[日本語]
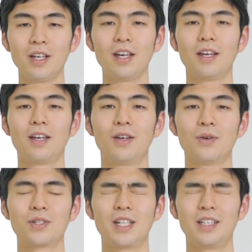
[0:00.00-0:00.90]
で
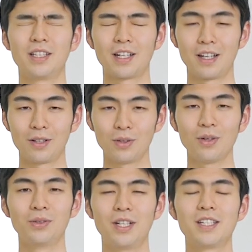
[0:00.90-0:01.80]
教えていただける
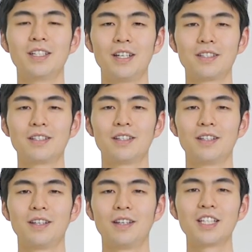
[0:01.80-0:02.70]
と嬉しいです
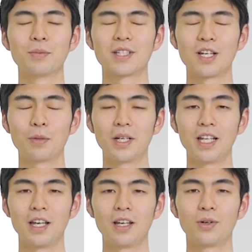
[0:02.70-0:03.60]
いつも最後ま
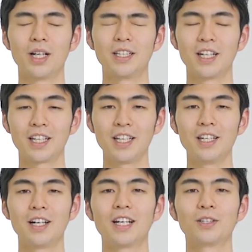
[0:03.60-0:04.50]
でご覧いただき
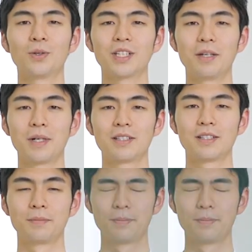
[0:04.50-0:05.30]
ありがとうございます